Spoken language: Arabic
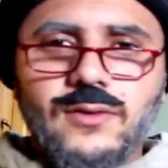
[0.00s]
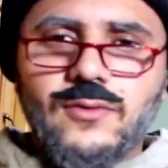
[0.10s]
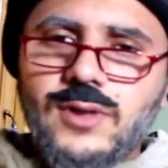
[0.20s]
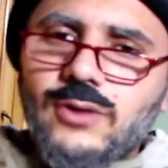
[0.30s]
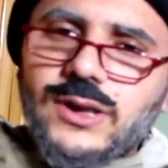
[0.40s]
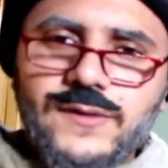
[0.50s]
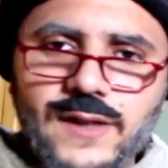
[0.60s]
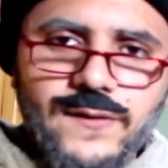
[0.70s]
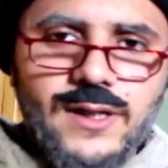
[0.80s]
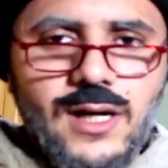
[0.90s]
ولو
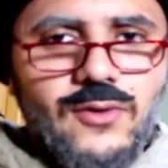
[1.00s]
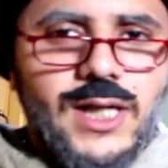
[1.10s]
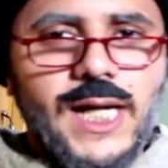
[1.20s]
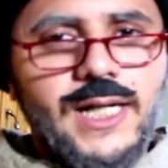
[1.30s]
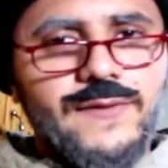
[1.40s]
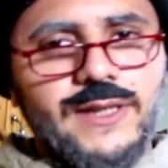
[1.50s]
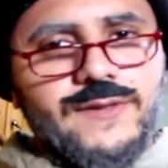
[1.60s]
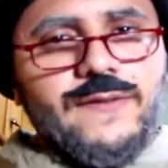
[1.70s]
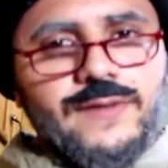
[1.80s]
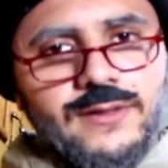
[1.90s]
تفتفه هقول لك حاجه في التفتفه